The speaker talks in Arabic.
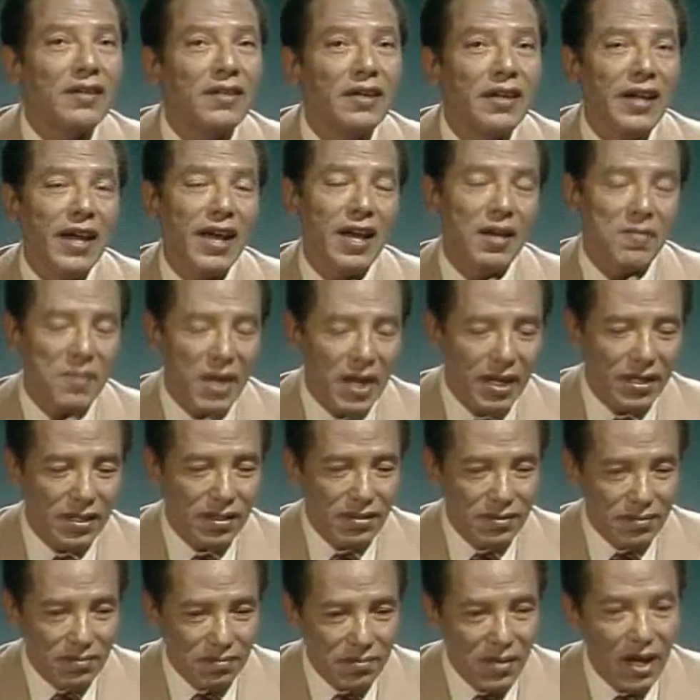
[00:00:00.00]
لها معنى
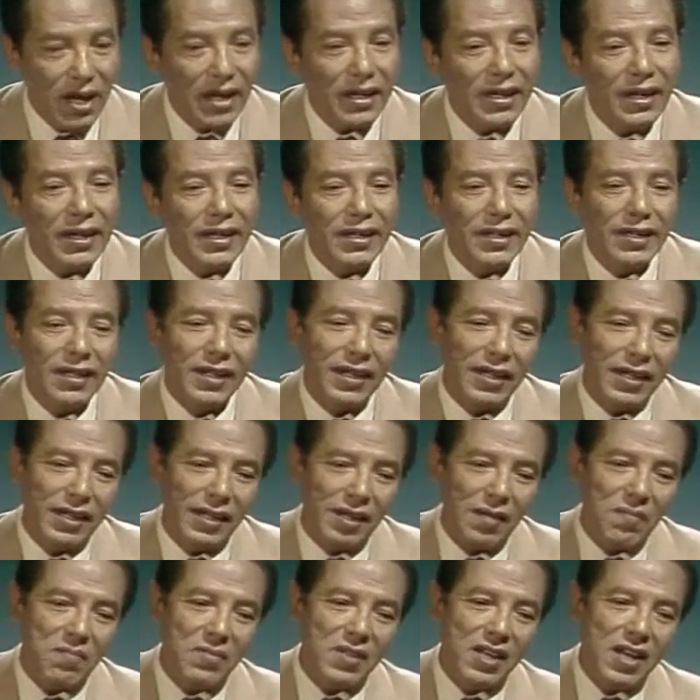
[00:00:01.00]
معنى ان
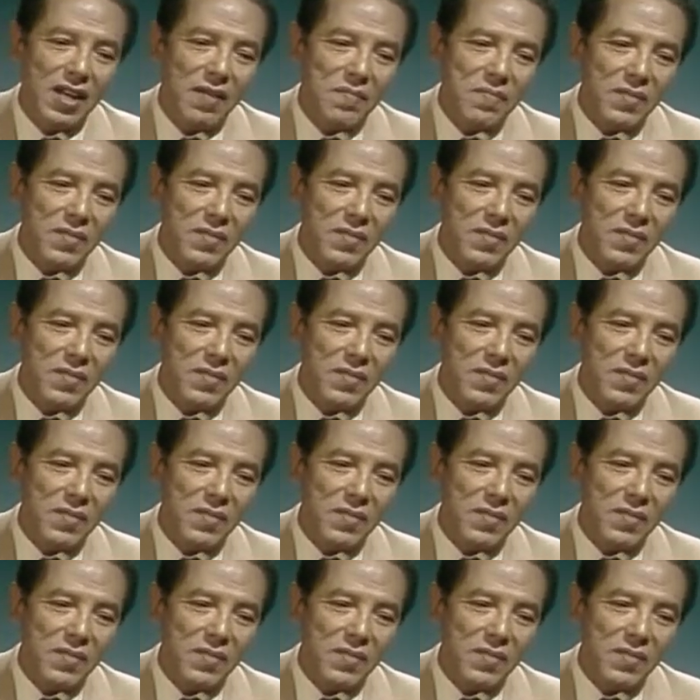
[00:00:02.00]
ربنا